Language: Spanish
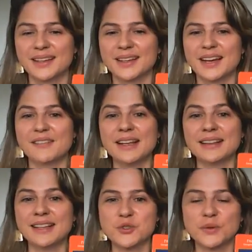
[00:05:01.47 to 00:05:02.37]
Gabriel
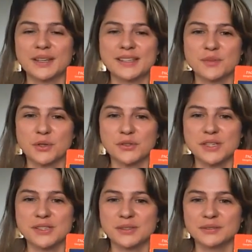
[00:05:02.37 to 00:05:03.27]
te ayuda en ese
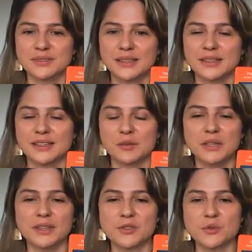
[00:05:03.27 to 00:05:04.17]
proceso.
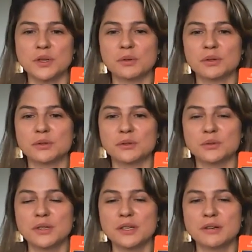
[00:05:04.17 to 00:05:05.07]
También te ayuda cuando
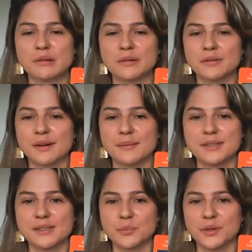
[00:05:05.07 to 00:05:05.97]
tu hijo a
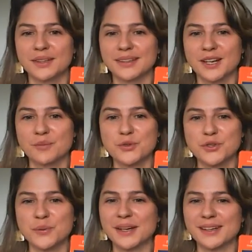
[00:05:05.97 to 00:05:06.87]
veces pueda tener
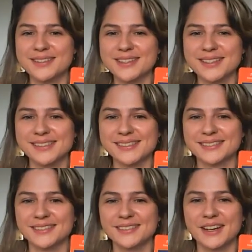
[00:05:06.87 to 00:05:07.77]
muchos garrinches,
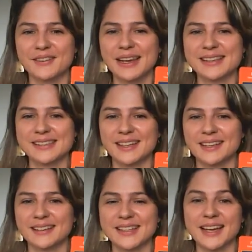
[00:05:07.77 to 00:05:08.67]
¿no? Gabriel hace
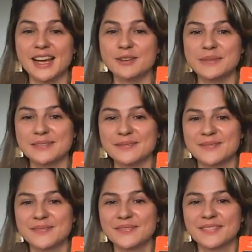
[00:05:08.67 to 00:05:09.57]
que se calme.
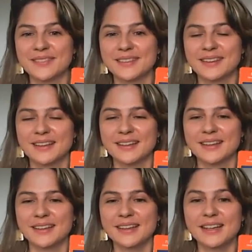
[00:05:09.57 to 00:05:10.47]

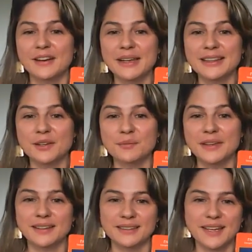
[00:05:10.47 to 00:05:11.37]
Y Gabriel
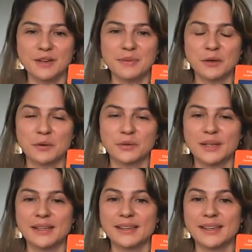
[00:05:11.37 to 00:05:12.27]
también está para cuando
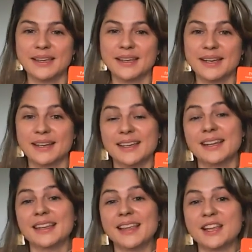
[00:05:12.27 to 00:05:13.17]
alguien
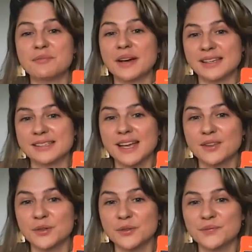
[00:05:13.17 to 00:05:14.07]
quiere quedar
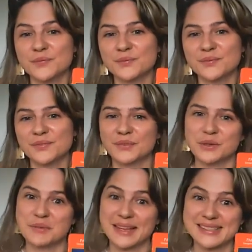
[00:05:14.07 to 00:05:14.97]
embarazado, o
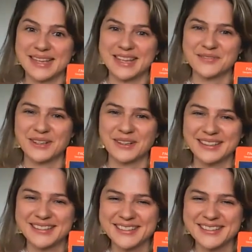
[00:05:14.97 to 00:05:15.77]
embarazada, mejor dicho,